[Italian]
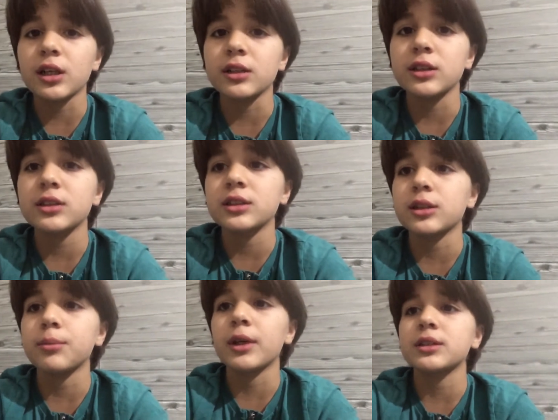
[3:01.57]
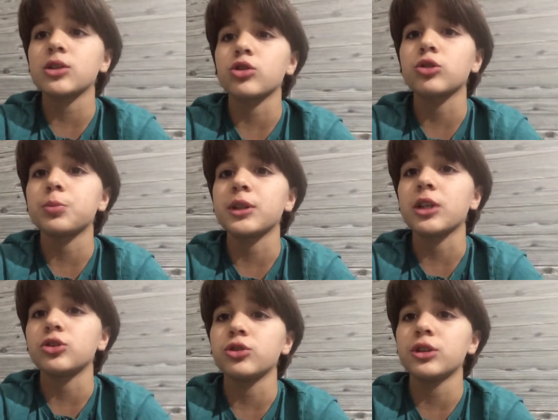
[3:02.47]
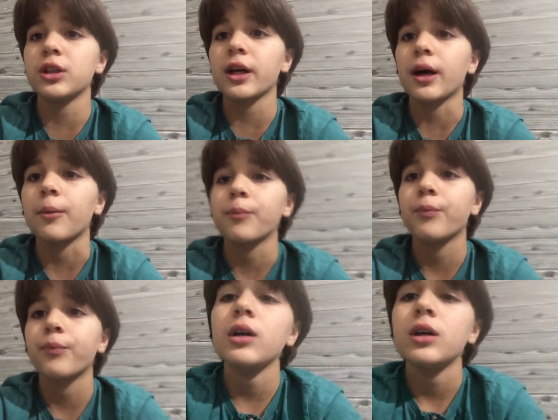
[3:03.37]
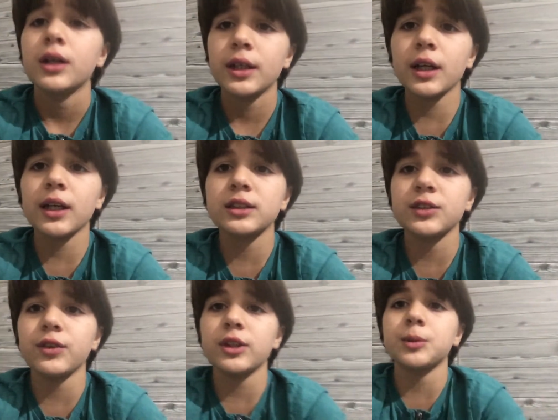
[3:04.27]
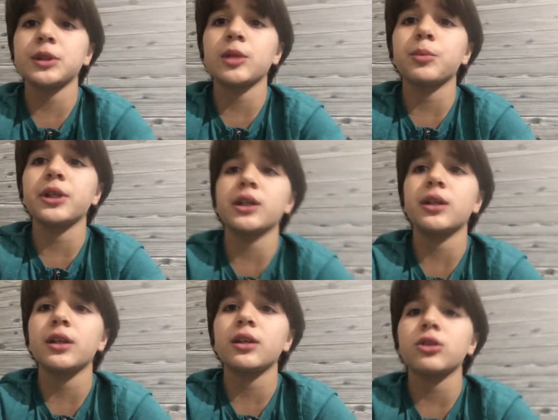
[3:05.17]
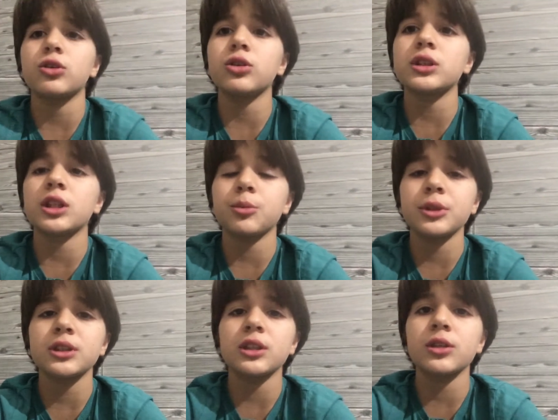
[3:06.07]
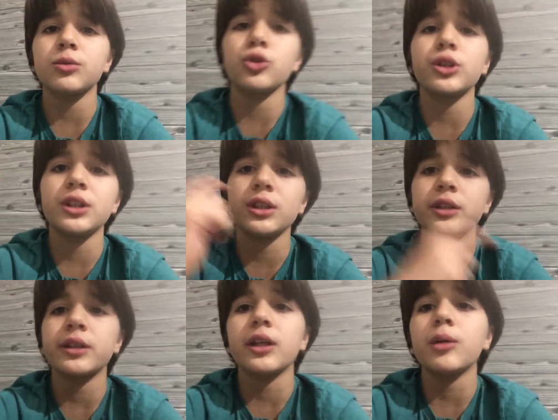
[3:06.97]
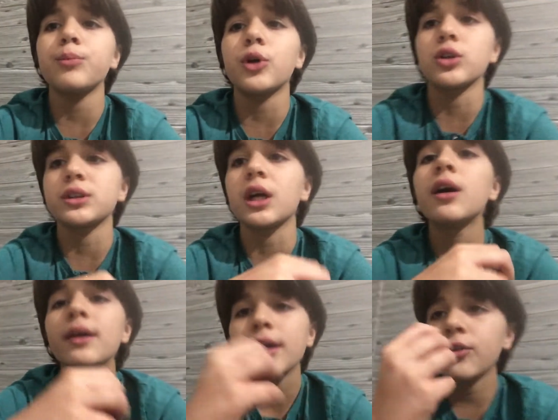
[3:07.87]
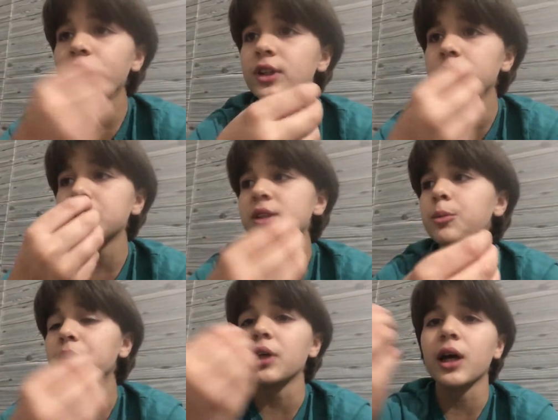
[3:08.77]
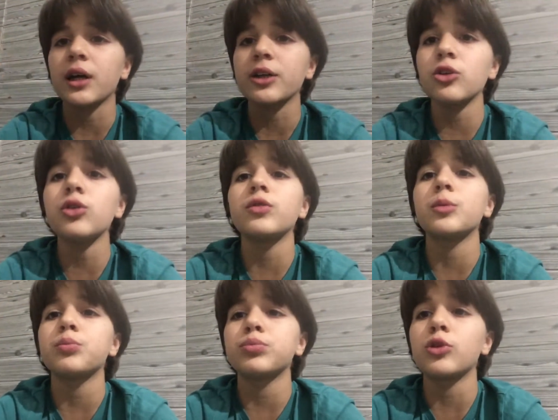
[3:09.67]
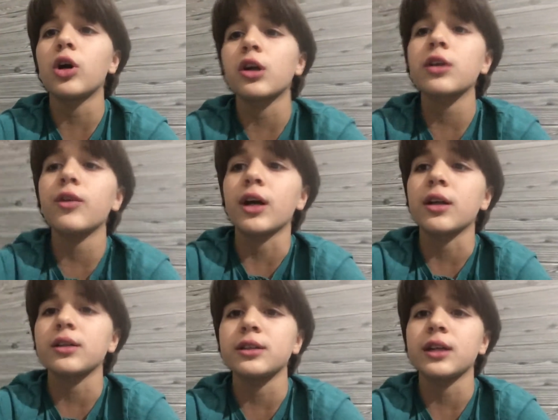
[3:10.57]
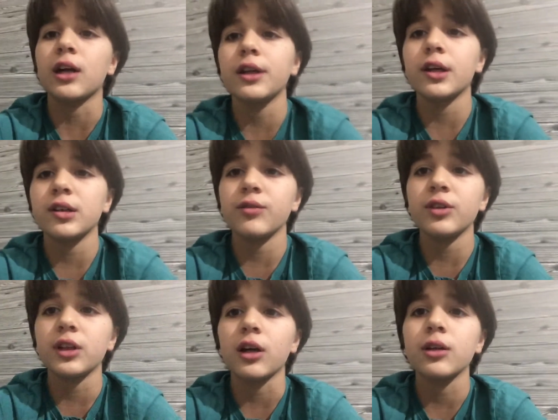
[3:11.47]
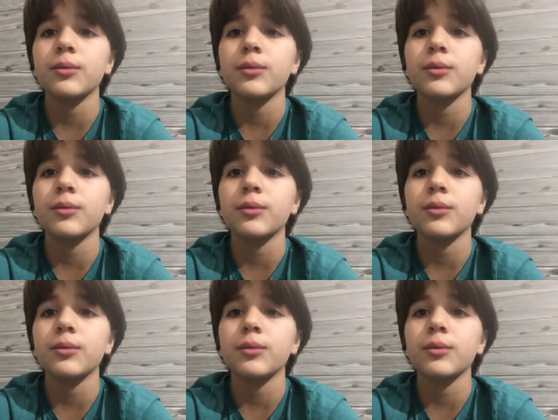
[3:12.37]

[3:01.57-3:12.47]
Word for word: di essere ammessa allo spareggio di Lega. Ragazzi fatemi sapere cosa ne pensate voi di Italia-Bosnia e fatemi sapere anche dove può arrivare l'Italia in finale.